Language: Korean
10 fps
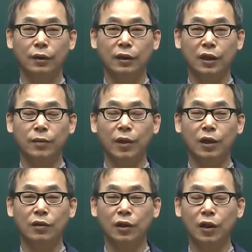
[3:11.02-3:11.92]
다시
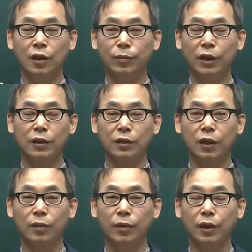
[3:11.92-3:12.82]
말해서 1급 가진
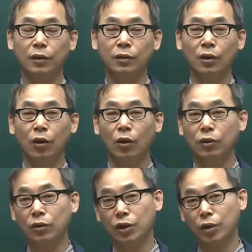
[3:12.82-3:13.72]
사람에게는
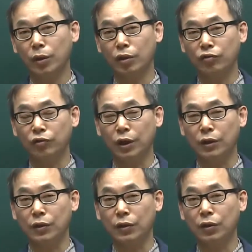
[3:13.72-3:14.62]
어떤 기회를
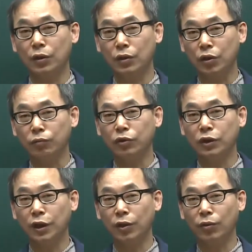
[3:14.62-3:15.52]
주겠죠.
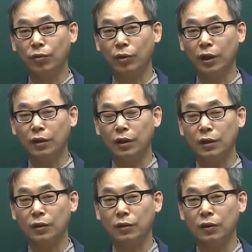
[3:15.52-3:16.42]
전문 자격으로 가는 데
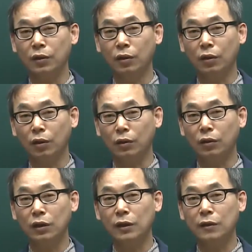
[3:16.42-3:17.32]
있어서
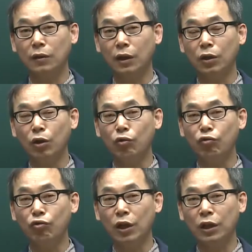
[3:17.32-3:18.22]
어떤 일정한
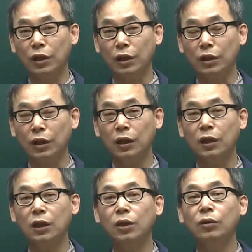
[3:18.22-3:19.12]
유예 기간이나
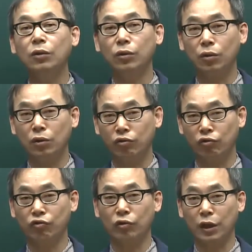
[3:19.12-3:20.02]
이런 것들을 줄
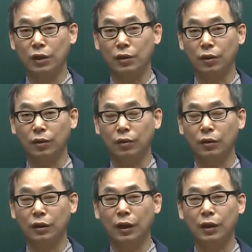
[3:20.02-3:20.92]
수가 있어요.
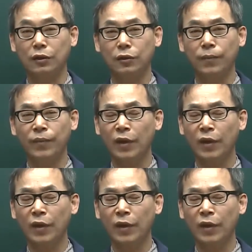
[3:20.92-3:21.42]
따라서